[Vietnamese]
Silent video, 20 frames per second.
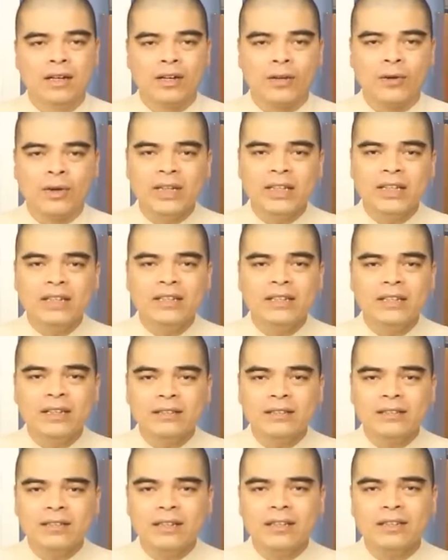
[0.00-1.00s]
Có ý nghĩa
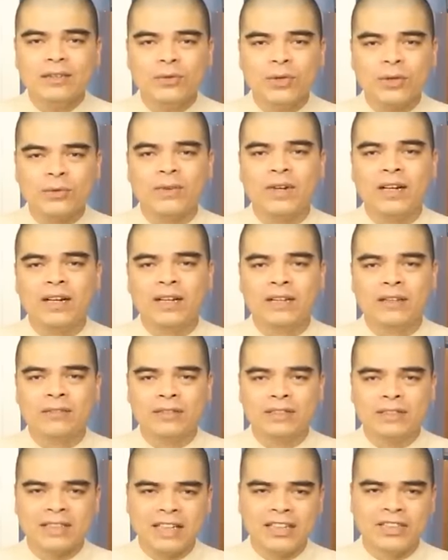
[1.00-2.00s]
rất tuyệt vời
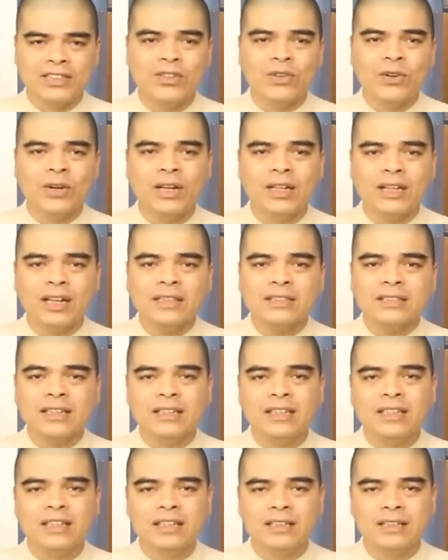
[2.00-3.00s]
dành cho các gia
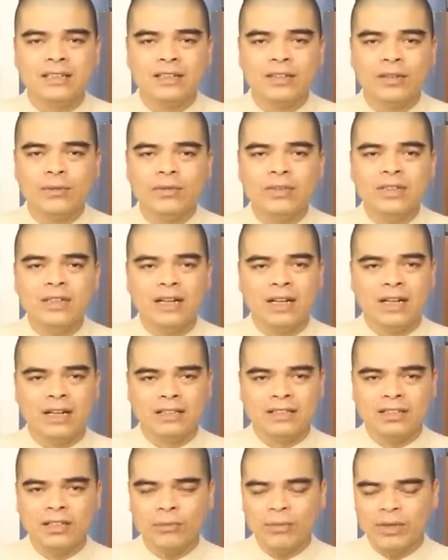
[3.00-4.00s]
đình cũng như là
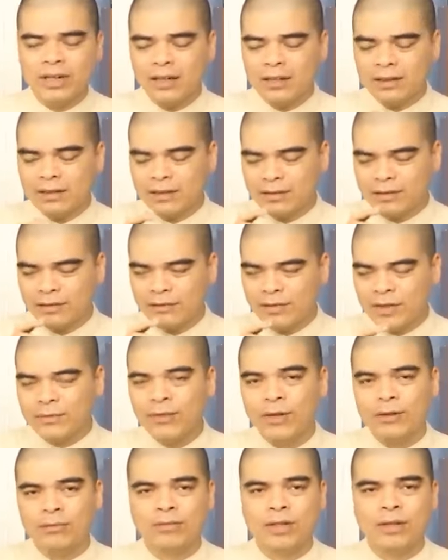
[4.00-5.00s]
trong các văn
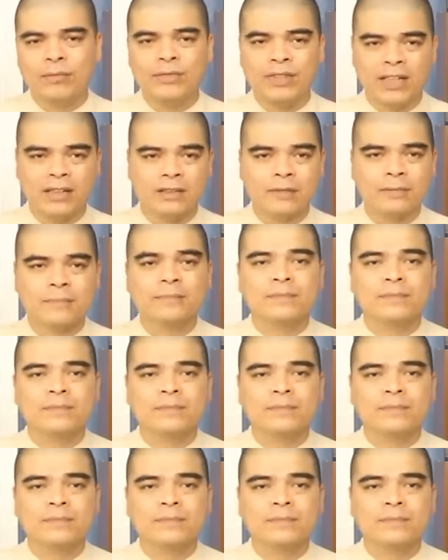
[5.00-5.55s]
phòng làm việc.